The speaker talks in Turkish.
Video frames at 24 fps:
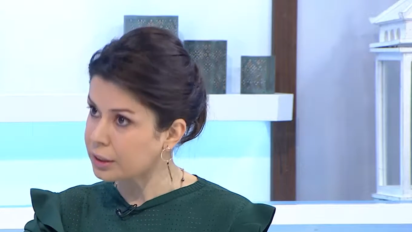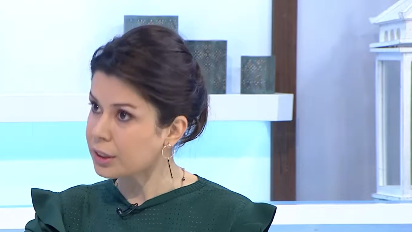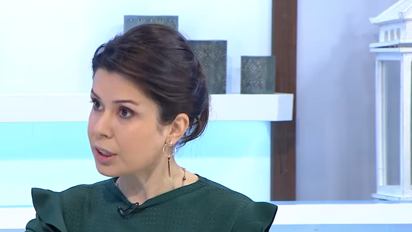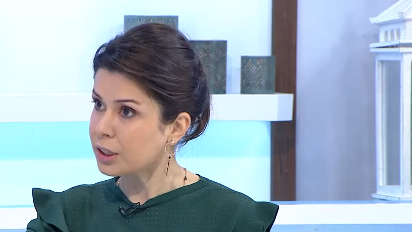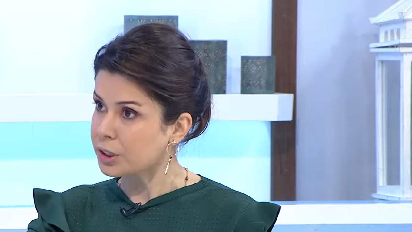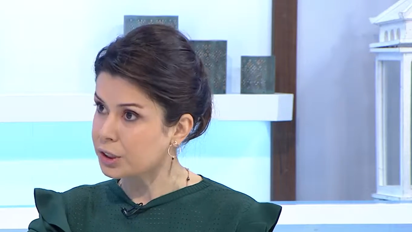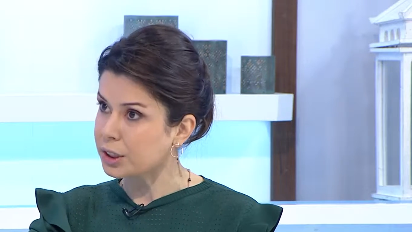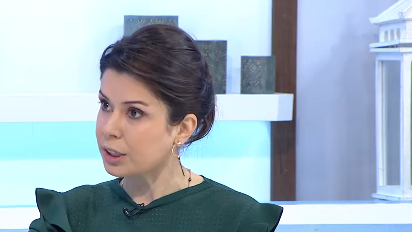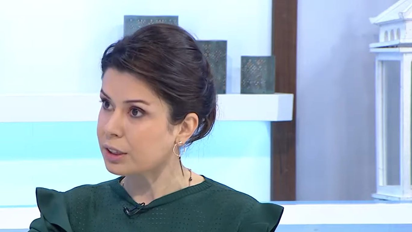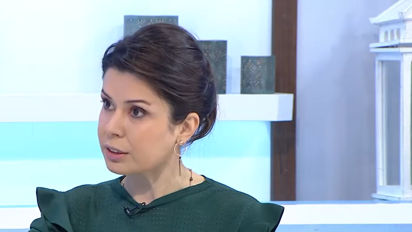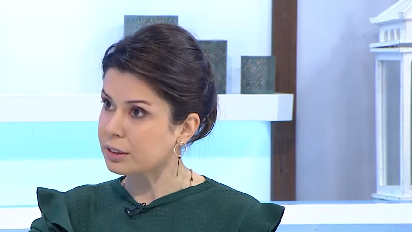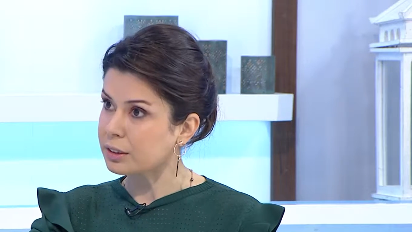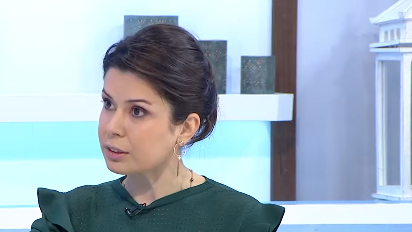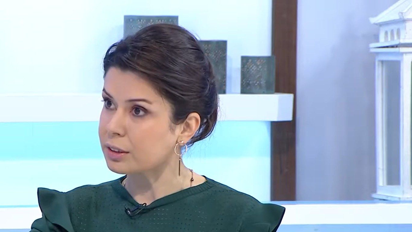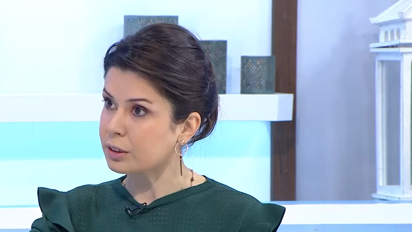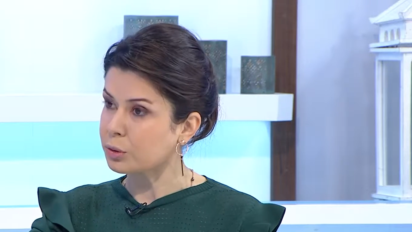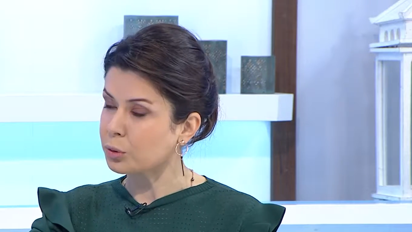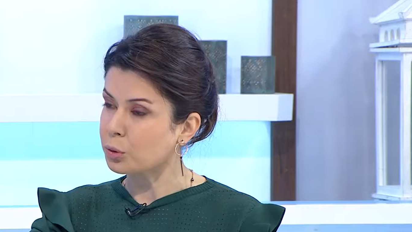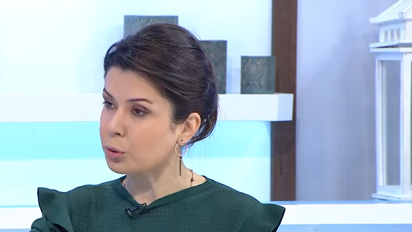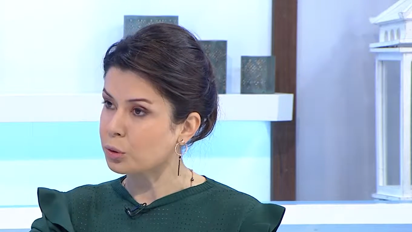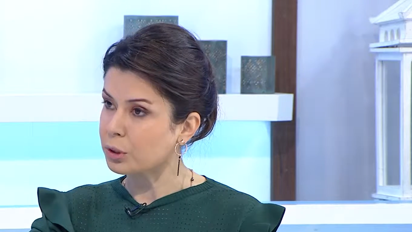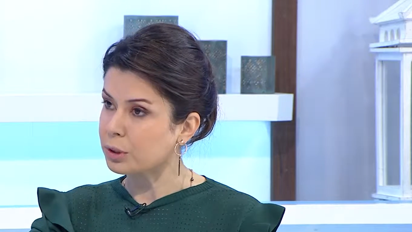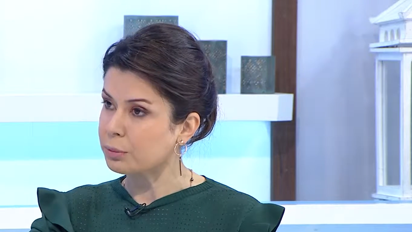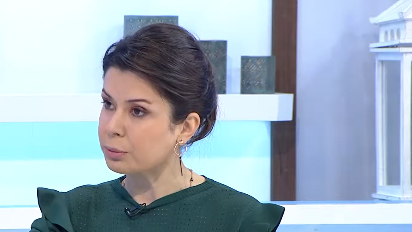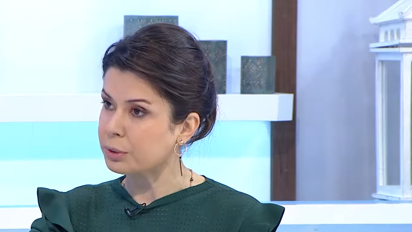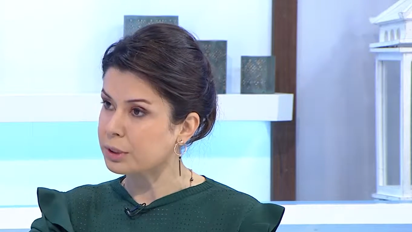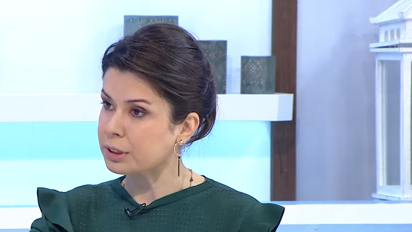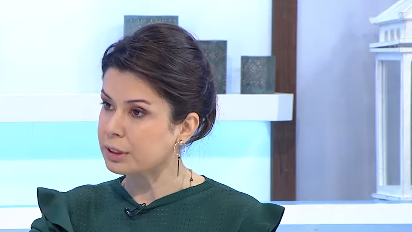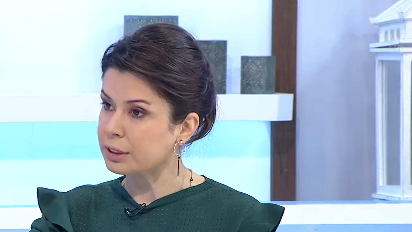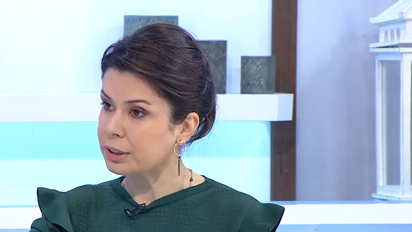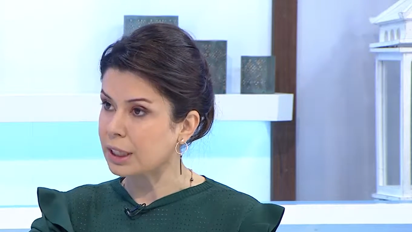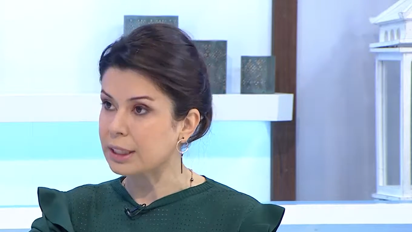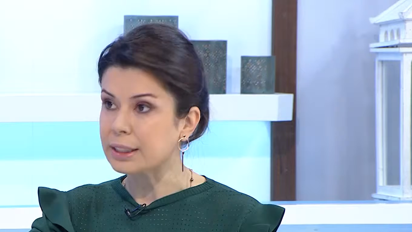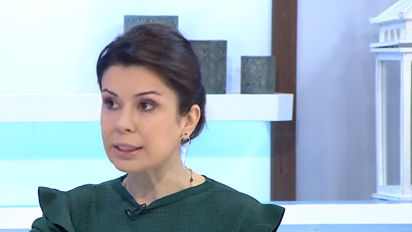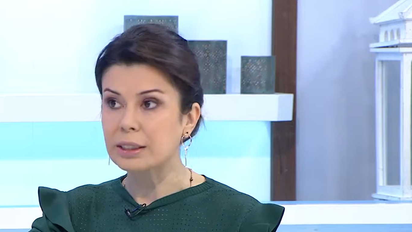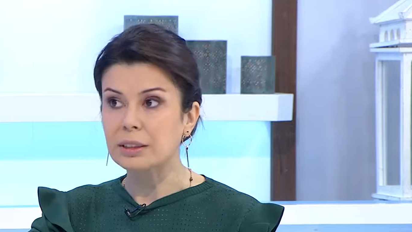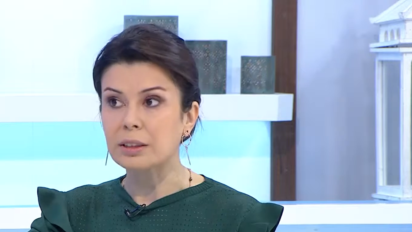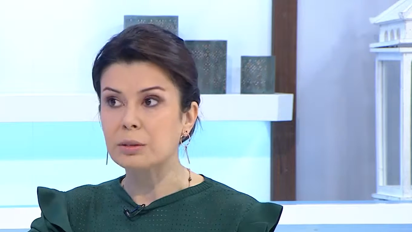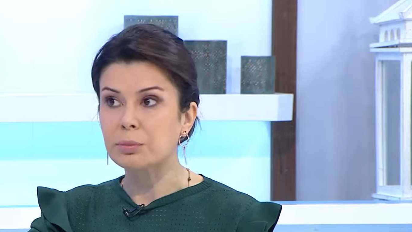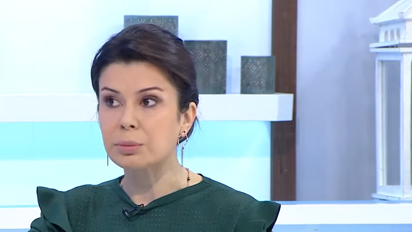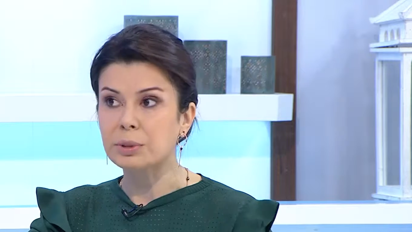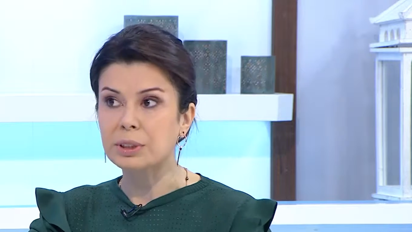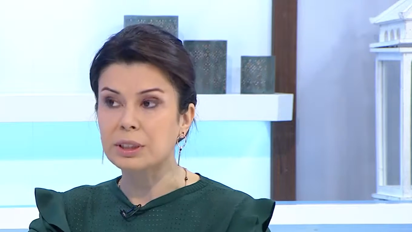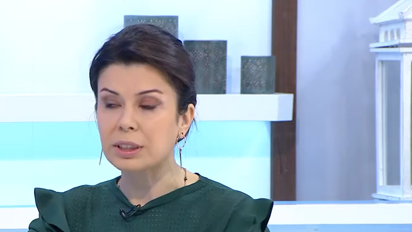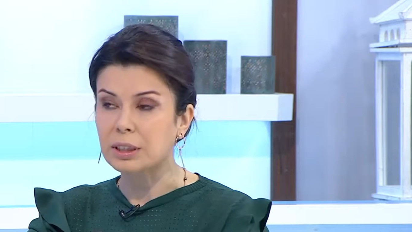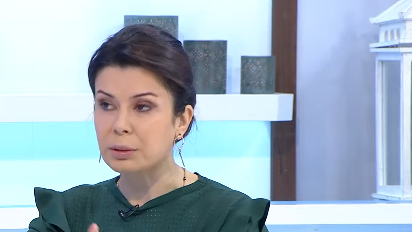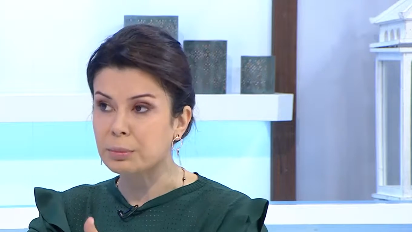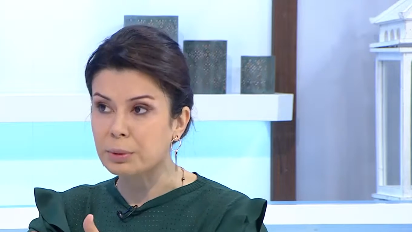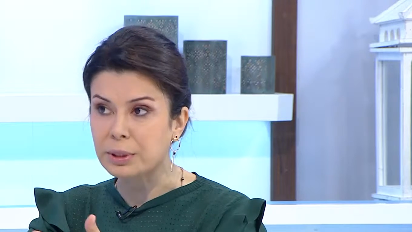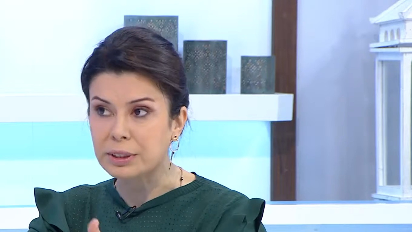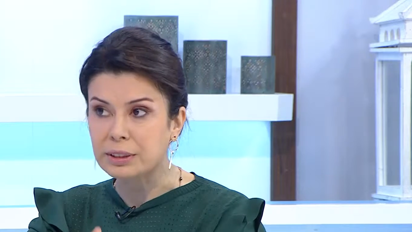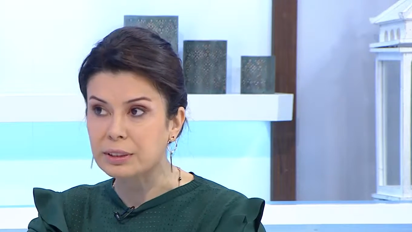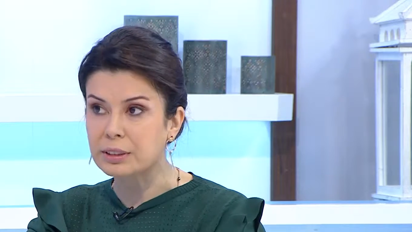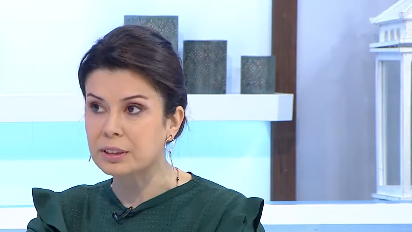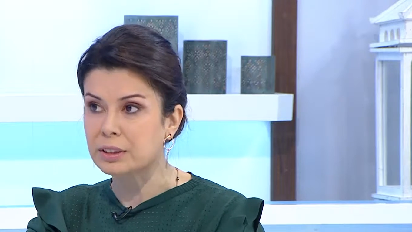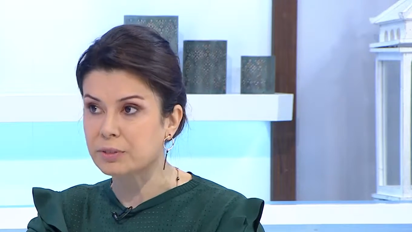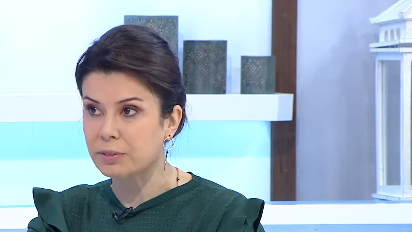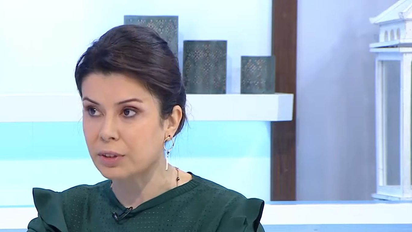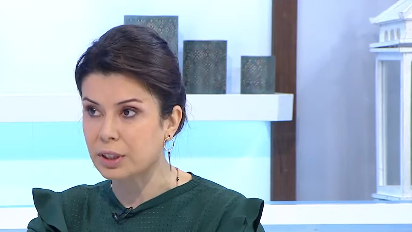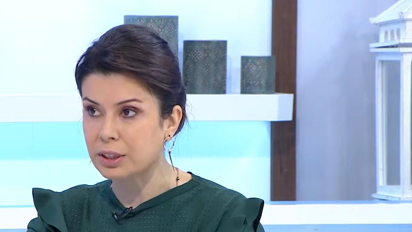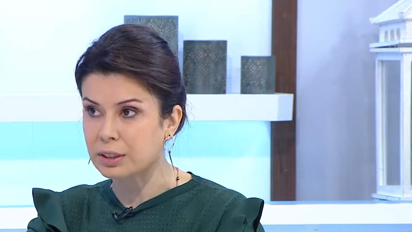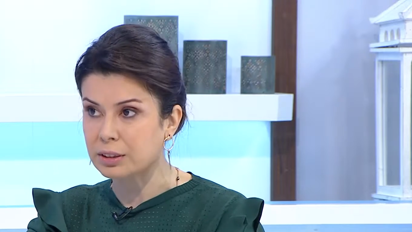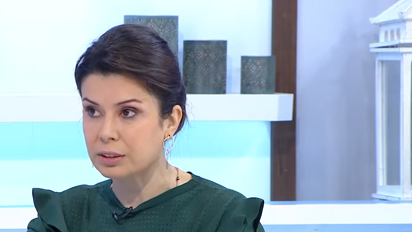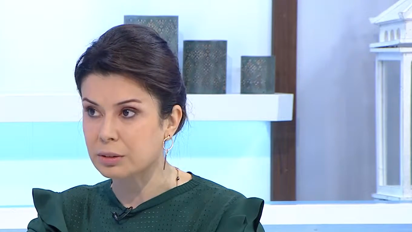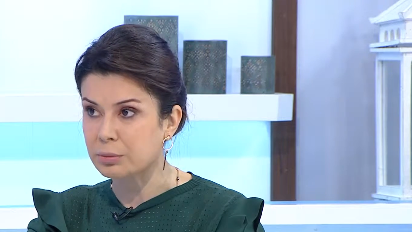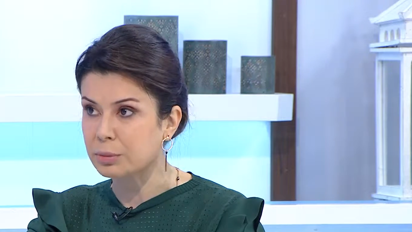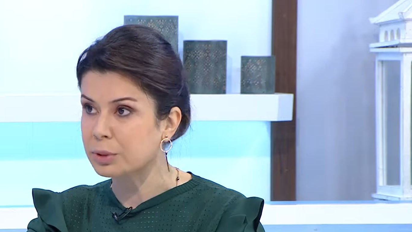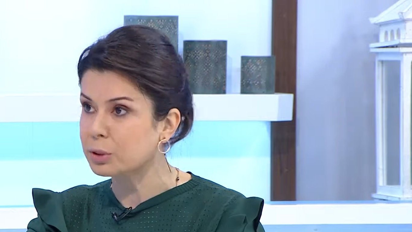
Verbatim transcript: yaşlarda da görülebilirken ya da bir diyabetin diyabetiniz varsa,